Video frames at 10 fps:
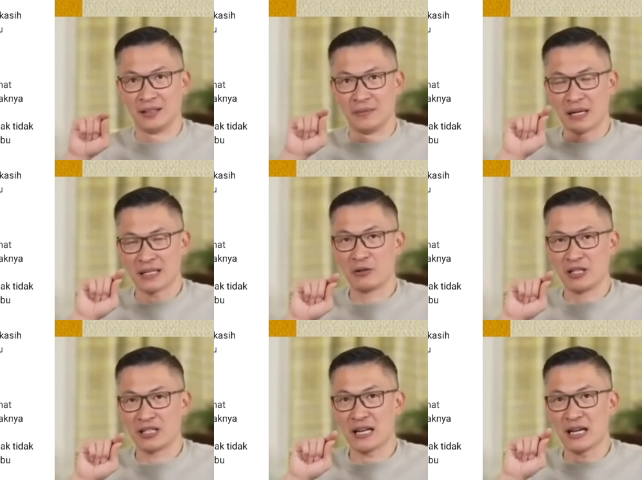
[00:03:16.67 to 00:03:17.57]
Bahasa
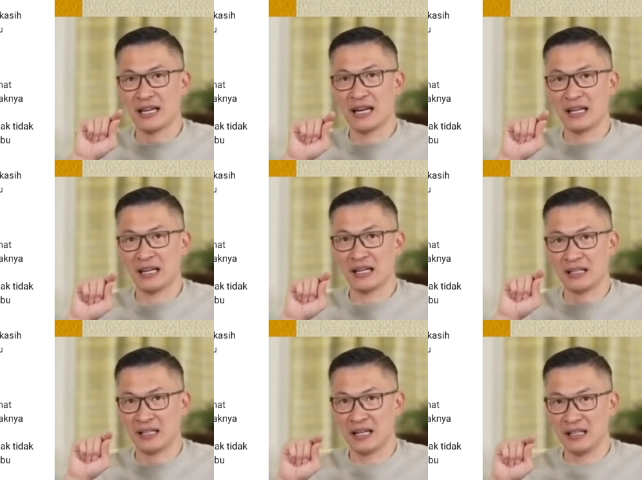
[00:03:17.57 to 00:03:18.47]
Indonesianya Y E
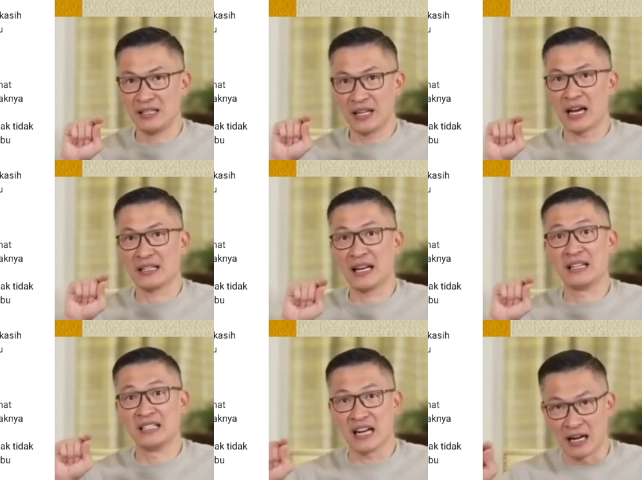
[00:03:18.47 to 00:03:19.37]
D I J A
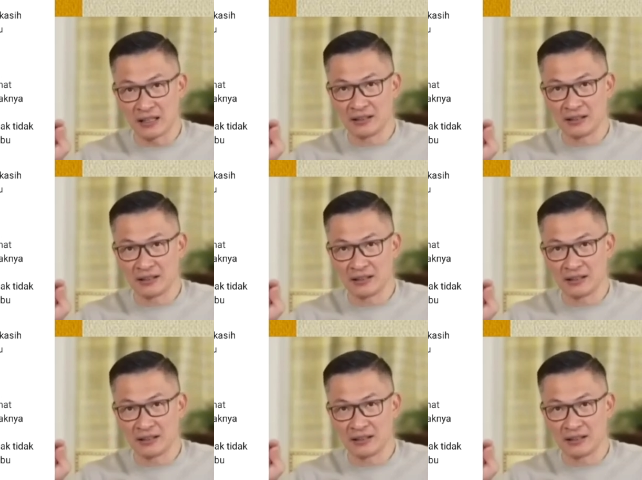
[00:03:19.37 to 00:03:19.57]
Yedija.